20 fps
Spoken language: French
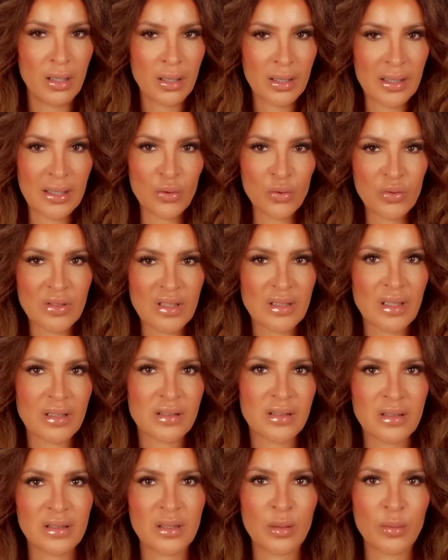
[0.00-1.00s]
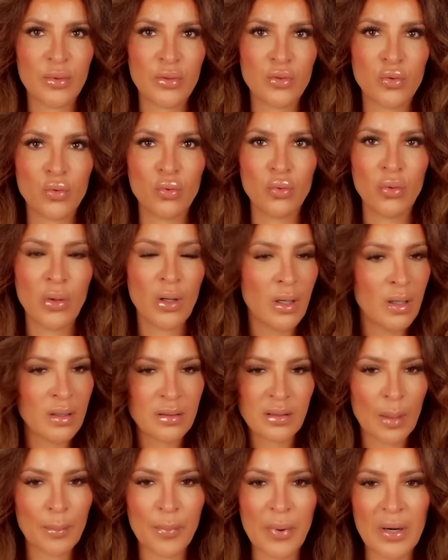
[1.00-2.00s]
qui nous est accessible, nous,
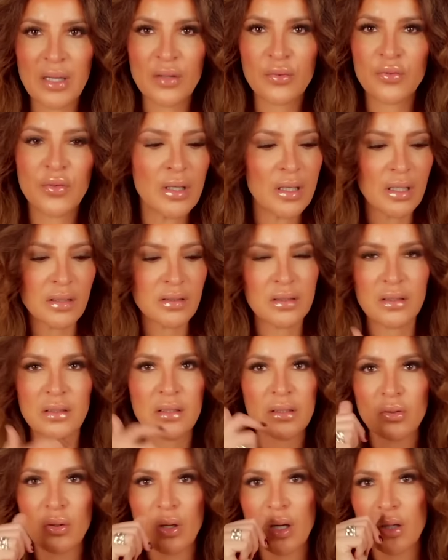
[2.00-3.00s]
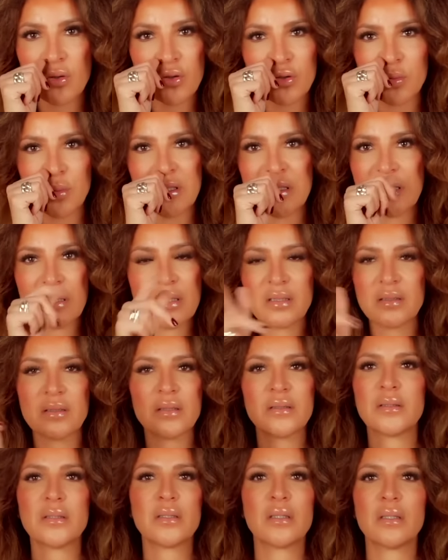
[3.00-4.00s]
n'a pas l'efficacité de la cosmétique
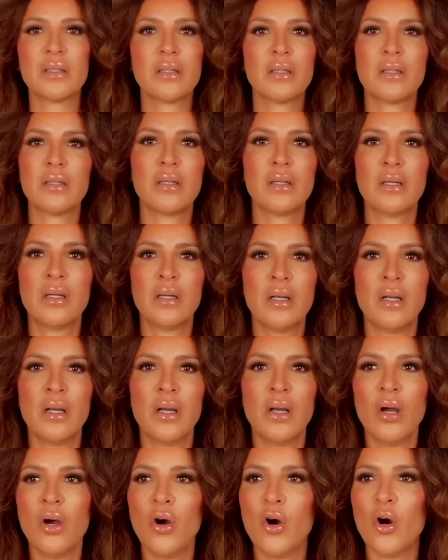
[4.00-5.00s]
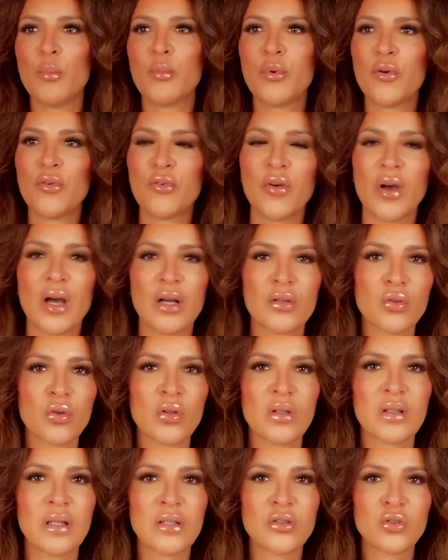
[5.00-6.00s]
asiatique. On peut faire un
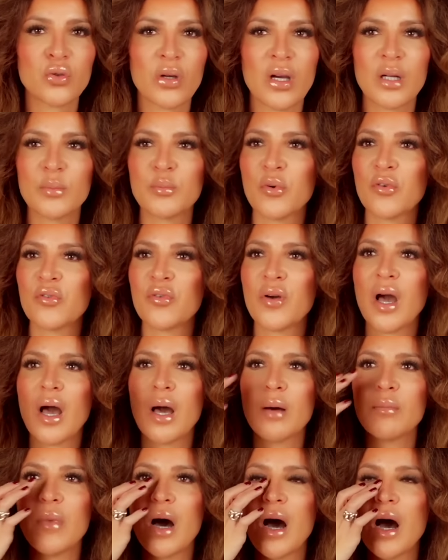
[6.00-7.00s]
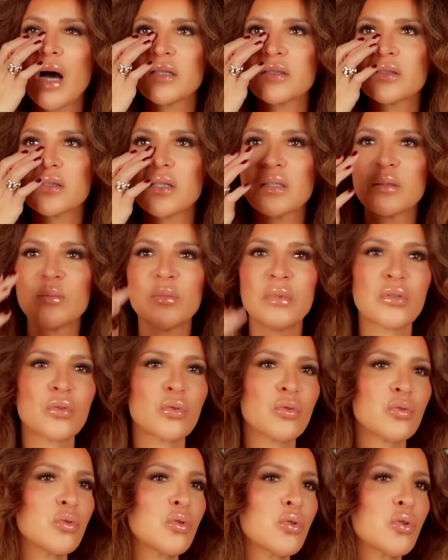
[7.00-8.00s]
truc naturel pour faire un masque,
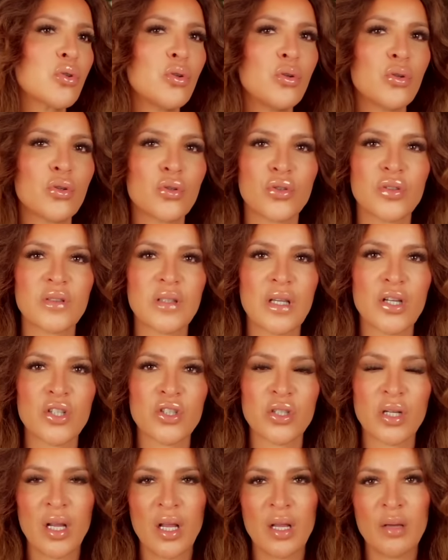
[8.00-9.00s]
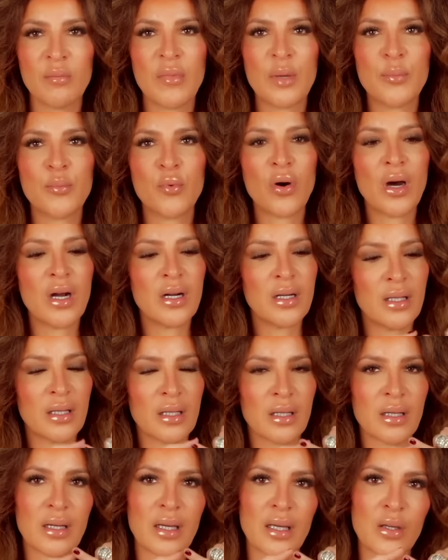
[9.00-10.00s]
admettons, de que le que sais-je, mais pour
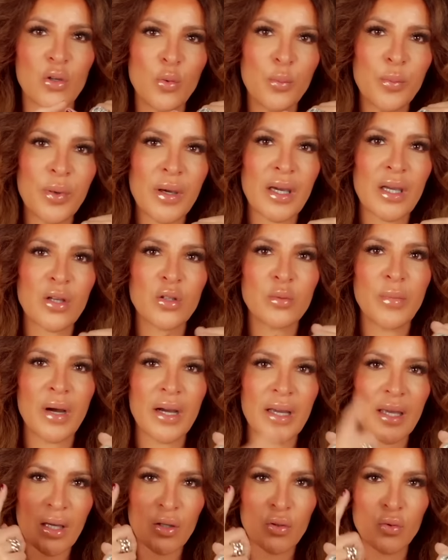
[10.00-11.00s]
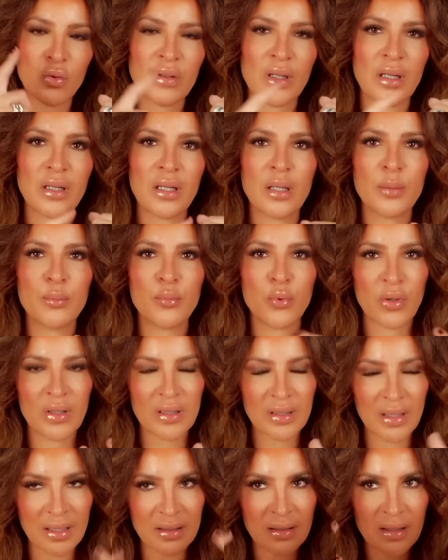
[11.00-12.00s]
aller récupérer une barrière cutanée, pour
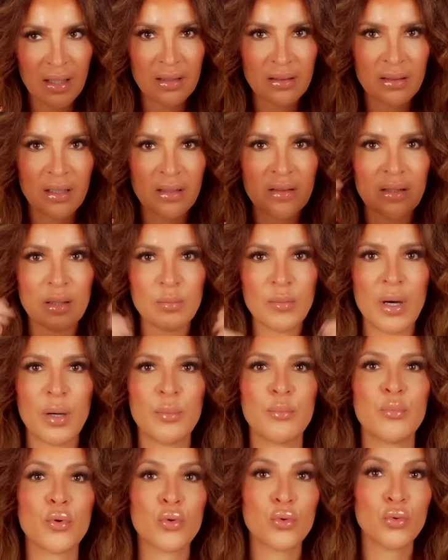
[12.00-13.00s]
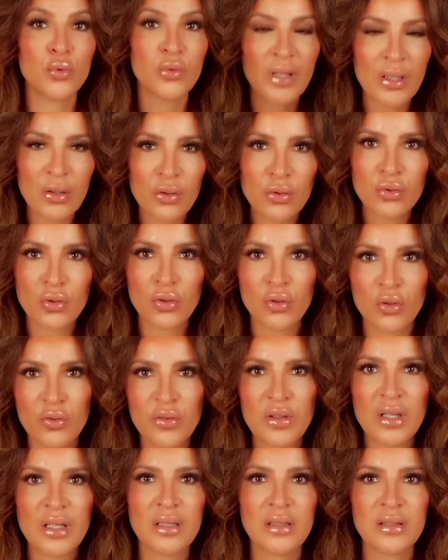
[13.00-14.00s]
hydrater intensément, pour lutter contre le
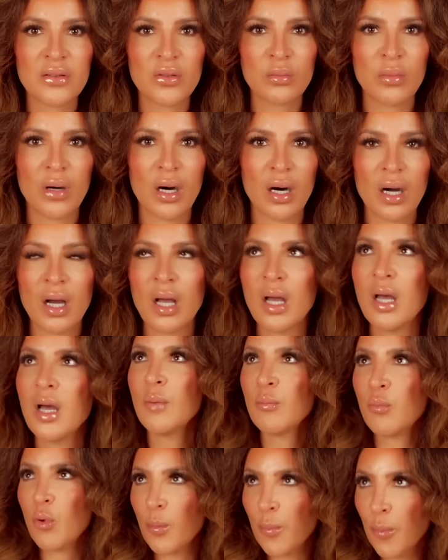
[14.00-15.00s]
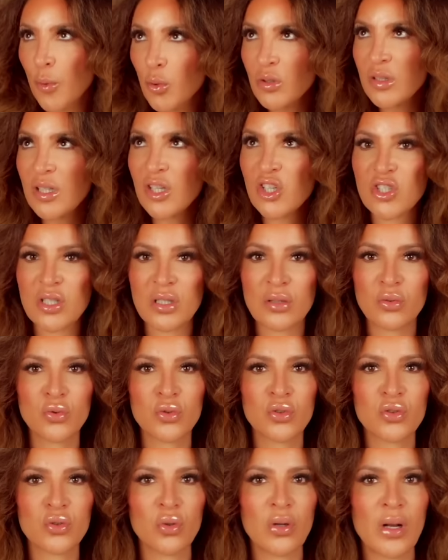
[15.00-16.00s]
vieillissement, pour protéger
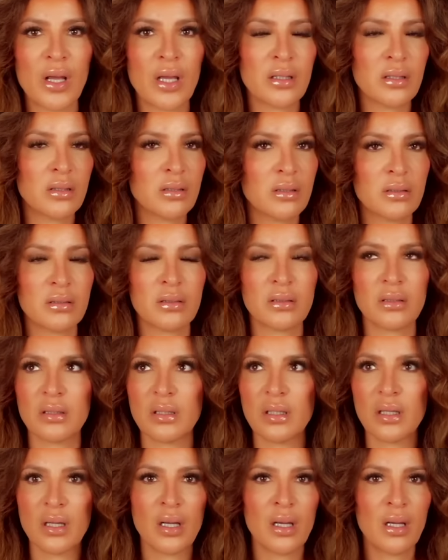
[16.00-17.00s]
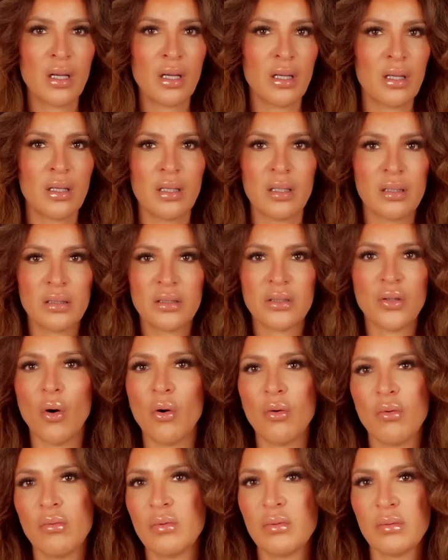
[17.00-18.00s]
du soleil, de... Non.